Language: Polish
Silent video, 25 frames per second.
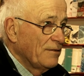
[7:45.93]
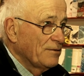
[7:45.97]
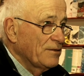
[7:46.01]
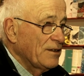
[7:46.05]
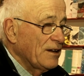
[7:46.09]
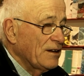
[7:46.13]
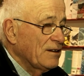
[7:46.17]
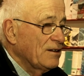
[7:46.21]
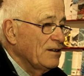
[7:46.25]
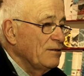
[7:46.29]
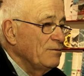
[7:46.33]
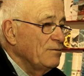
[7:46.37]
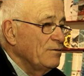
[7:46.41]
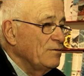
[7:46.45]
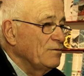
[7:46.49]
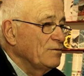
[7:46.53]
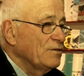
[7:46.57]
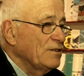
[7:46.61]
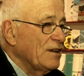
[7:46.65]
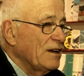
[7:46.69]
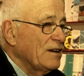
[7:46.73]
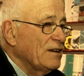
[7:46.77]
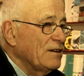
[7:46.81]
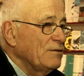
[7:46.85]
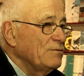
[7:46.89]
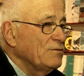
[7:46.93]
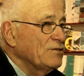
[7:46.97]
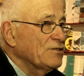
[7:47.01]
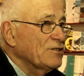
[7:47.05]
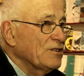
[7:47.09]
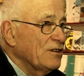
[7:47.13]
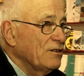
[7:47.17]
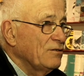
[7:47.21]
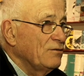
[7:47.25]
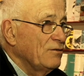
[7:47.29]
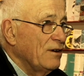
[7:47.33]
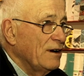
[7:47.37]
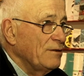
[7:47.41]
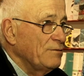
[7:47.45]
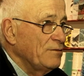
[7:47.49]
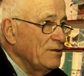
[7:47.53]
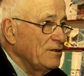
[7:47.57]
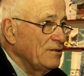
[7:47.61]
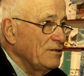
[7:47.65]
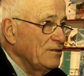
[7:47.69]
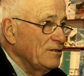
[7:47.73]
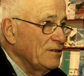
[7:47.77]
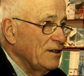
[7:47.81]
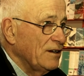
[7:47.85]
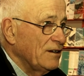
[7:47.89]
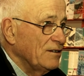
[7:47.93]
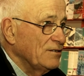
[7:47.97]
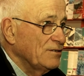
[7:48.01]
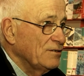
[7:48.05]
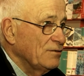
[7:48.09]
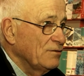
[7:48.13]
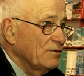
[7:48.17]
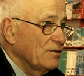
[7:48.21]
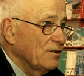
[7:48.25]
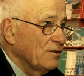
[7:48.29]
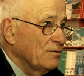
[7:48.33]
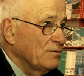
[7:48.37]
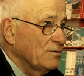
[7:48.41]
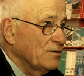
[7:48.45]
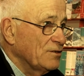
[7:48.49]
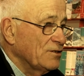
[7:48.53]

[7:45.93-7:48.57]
takim, takimi szczegółami interesują.